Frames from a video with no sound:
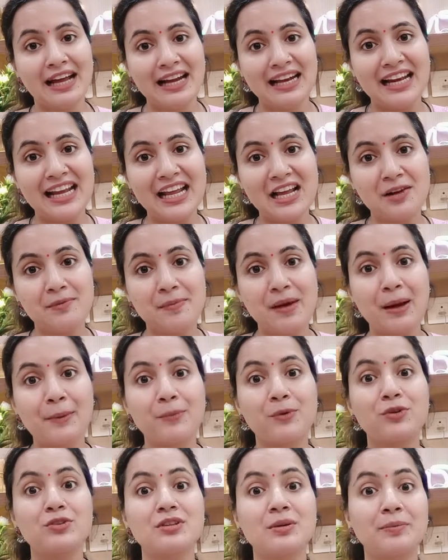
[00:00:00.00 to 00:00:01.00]
लिंक मैं
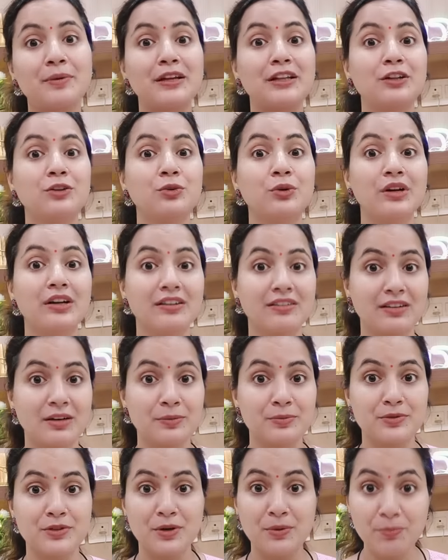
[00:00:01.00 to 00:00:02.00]
आपको सबके दे दूँगी
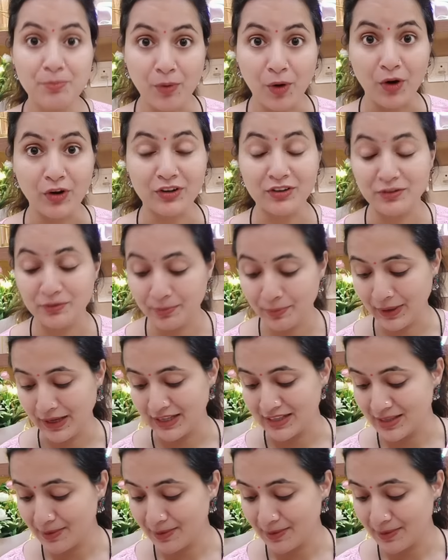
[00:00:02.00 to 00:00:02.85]
डिस्क्रिप्शन बॉक्स में